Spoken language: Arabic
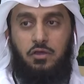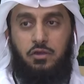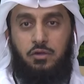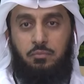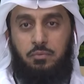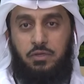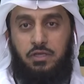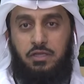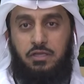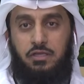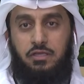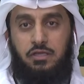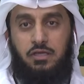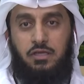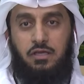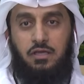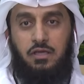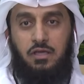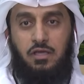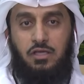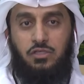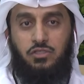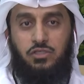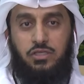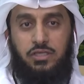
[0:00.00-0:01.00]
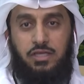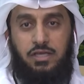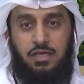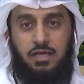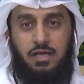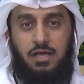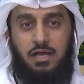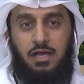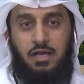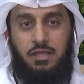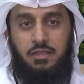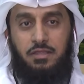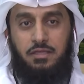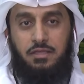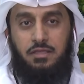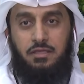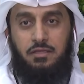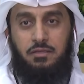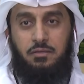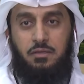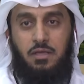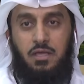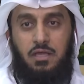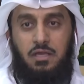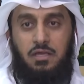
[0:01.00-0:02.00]
ربحيه الشريحه
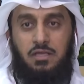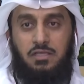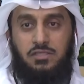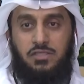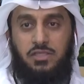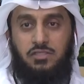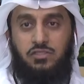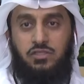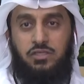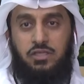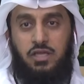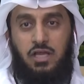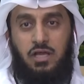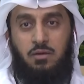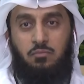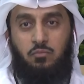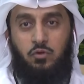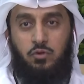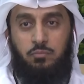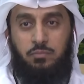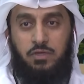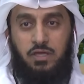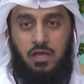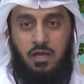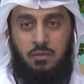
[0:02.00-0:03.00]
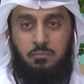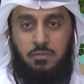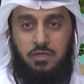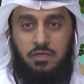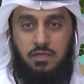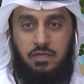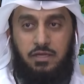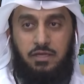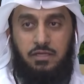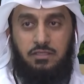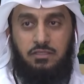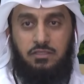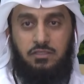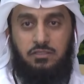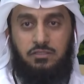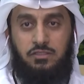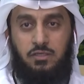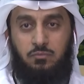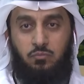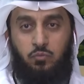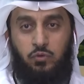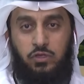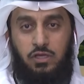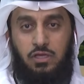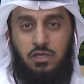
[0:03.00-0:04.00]
هذه ليست شريحه مربحه من ناحيه
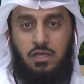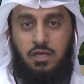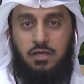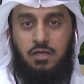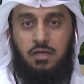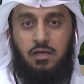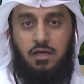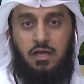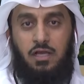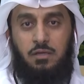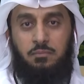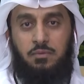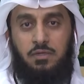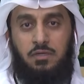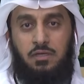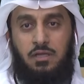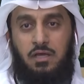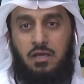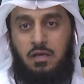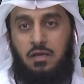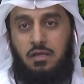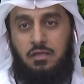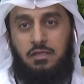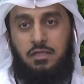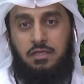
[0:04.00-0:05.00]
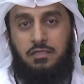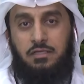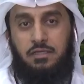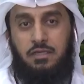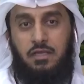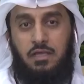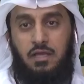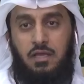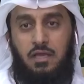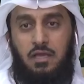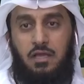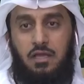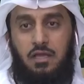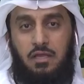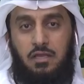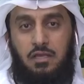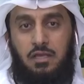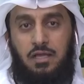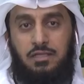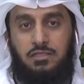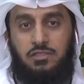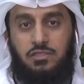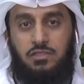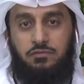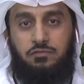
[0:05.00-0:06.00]
التمويل لانها غالبا لا يعني
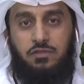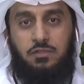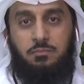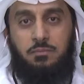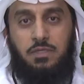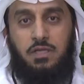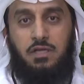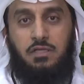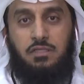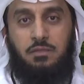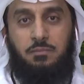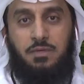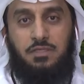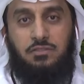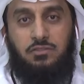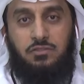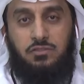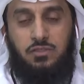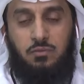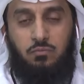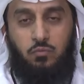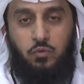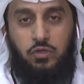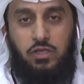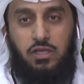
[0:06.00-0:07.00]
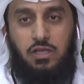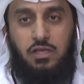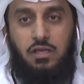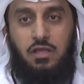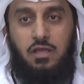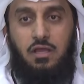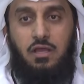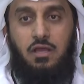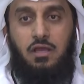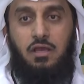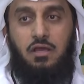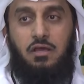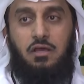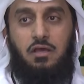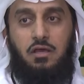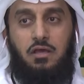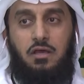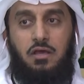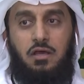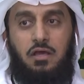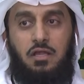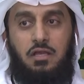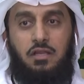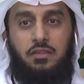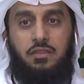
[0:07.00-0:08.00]
لا تستفيد من خدمات التمويل
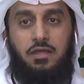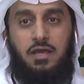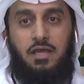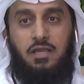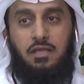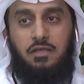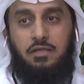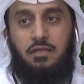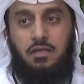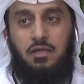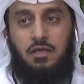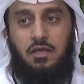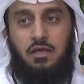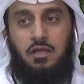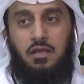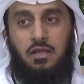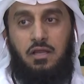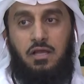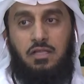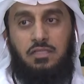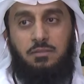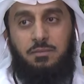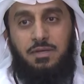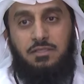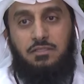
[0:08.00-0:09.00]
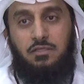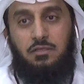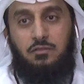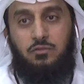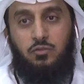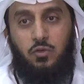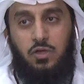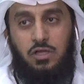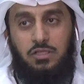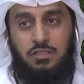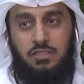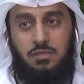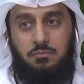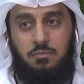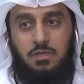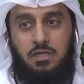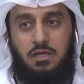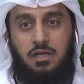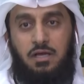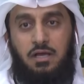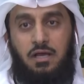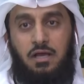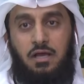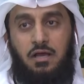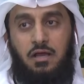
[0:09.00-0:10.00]
آه، لذلك آه، الخدمات اللي تقدم
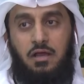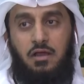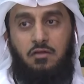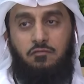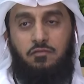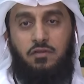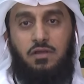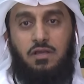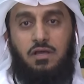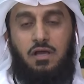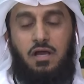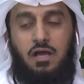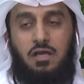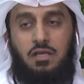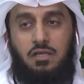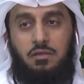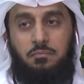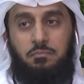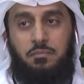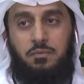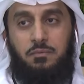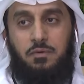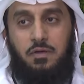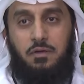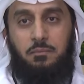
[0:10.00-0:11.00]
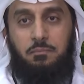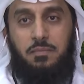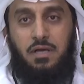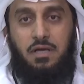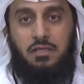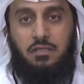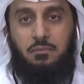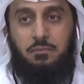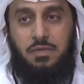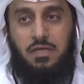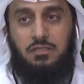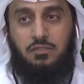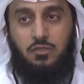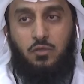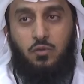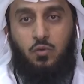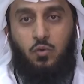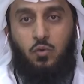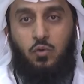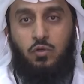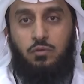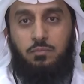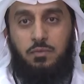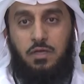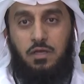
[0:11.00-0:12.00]
لها في الغالب ما ما
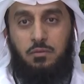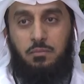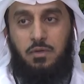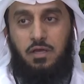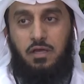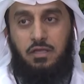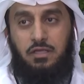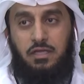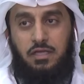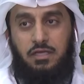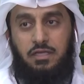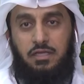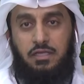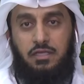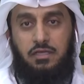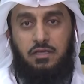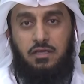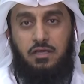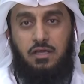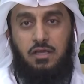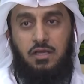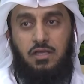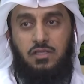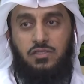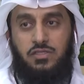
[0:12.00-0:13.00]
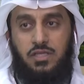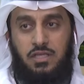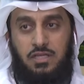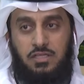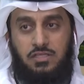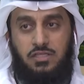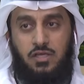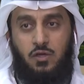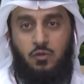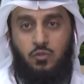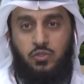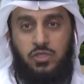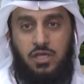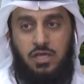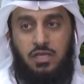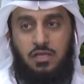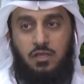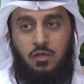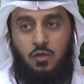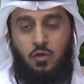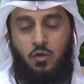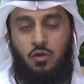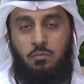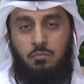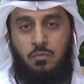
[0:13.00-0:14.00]
تكون يعني سلسه وسهله
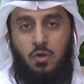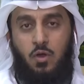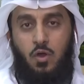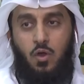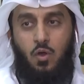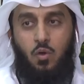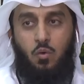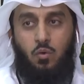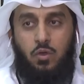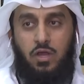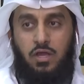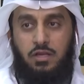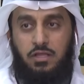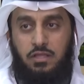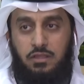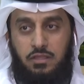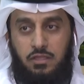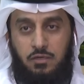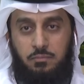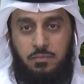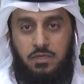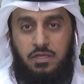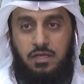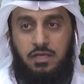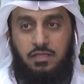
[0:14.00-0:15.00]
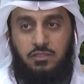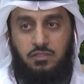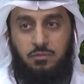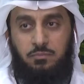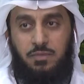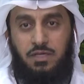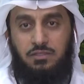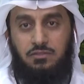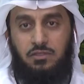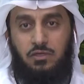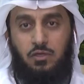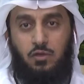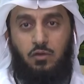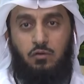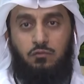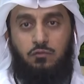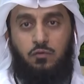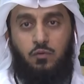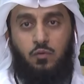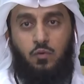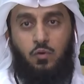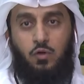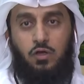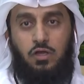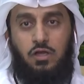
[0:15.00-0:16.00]
لهم وكان كثير منها يتم عن طريق
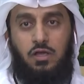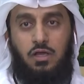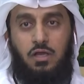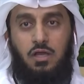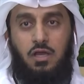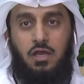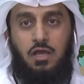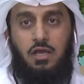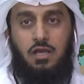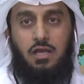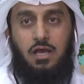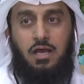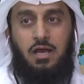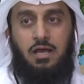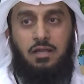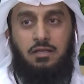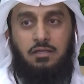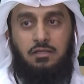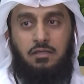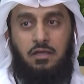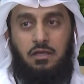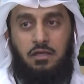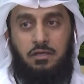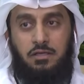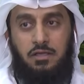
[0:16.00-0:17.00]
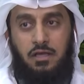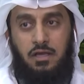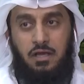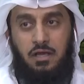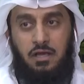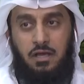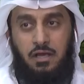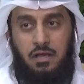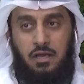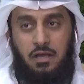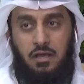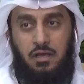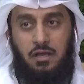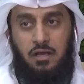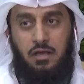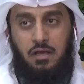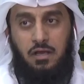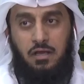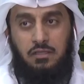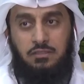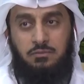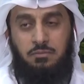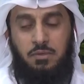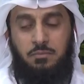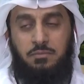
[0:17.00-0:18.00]
الفروع الان احنا
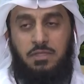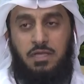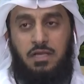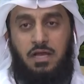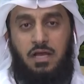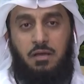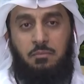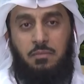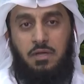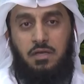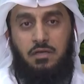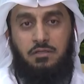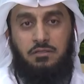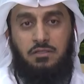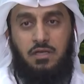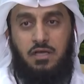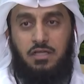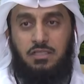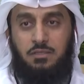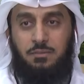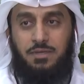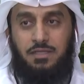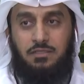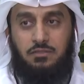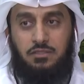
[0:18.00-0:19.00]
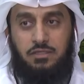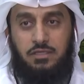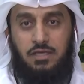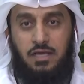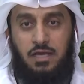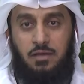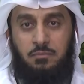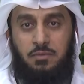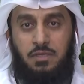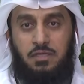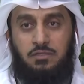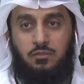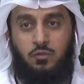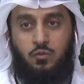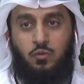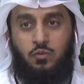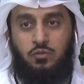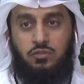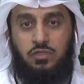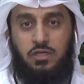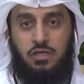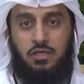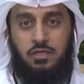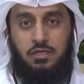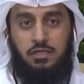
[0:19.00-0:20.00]
آه، اتممنا العمل ان الخدمات كامله
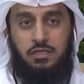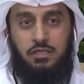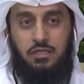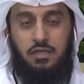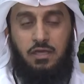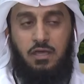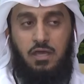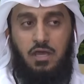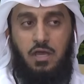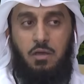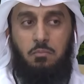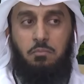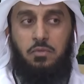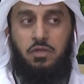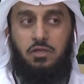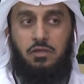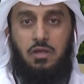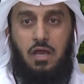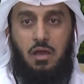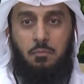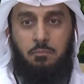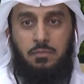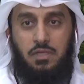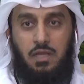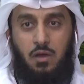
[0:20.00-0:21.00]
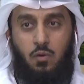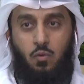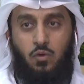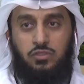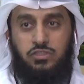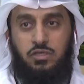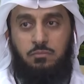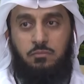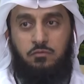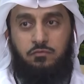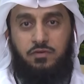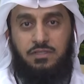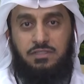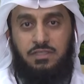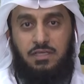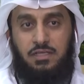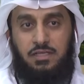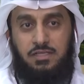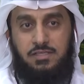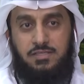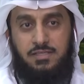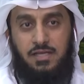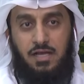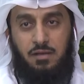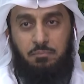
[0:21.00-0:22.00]
تكون تقنيه من من اول شيء من فتح
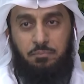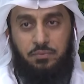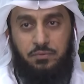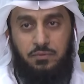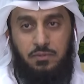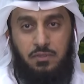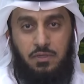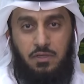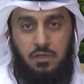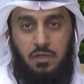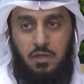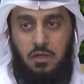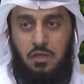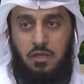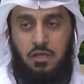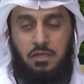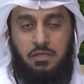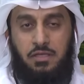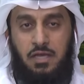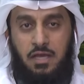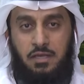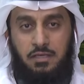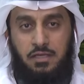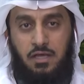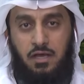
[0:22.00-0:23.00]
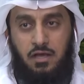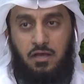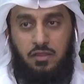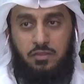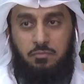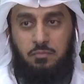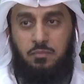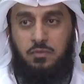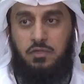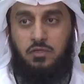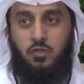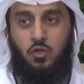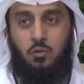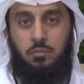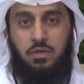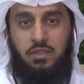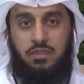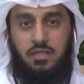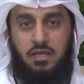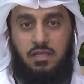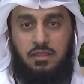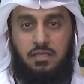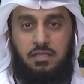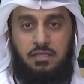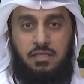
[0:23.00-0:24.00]
الحساب كان ياخذ ممكن يومين
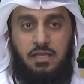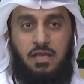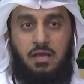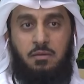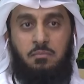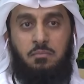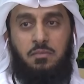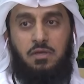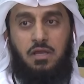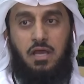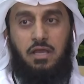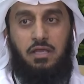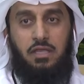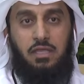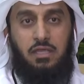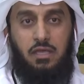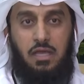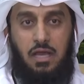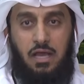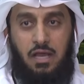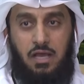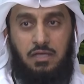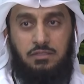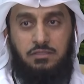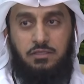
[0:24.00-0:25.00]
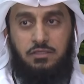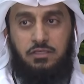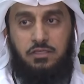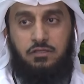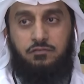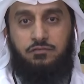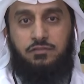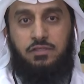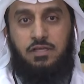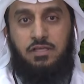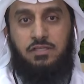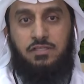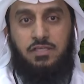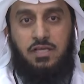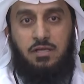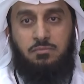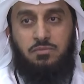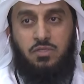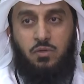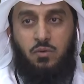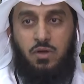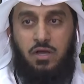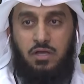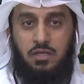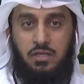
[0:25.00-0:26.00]
ثلاث ايام لاي احد انه يفتح حساب
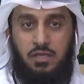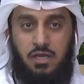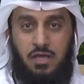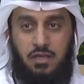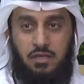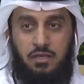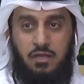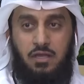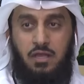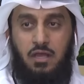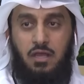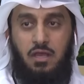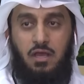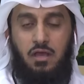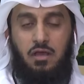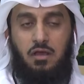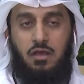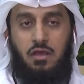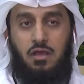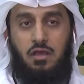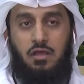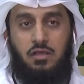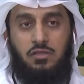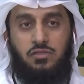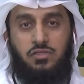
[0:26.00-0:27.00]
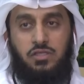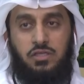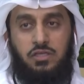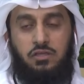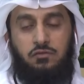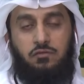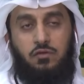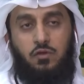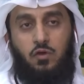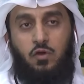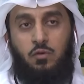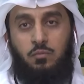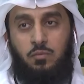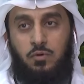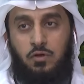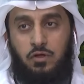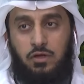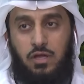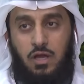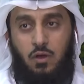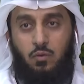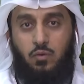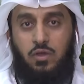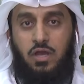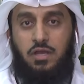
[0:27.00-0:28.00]
سواء كان صغير في
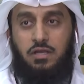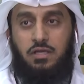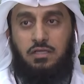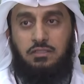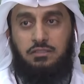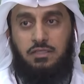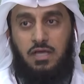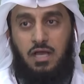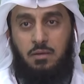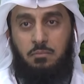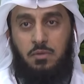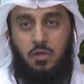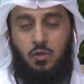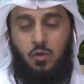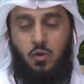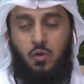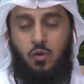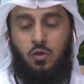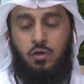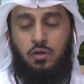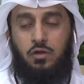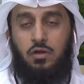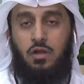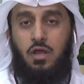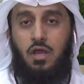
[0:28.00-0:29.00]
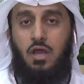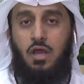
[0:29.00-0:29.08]
العمر او كان عنده عمل حر